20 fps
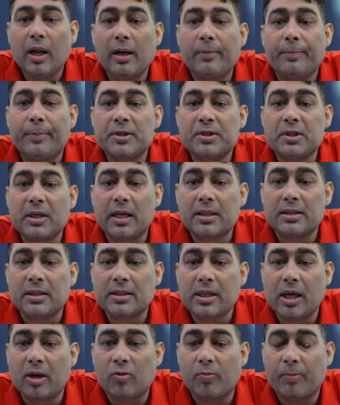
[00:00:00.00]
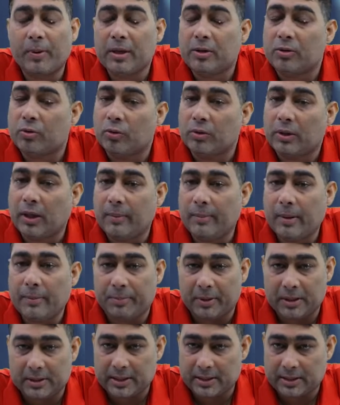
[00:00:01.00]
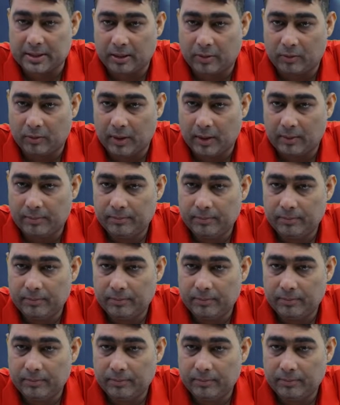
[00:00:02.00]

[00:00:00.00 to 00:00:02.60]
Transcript: लाख पचास हजार रुपए टोटल में परचेस करूंगा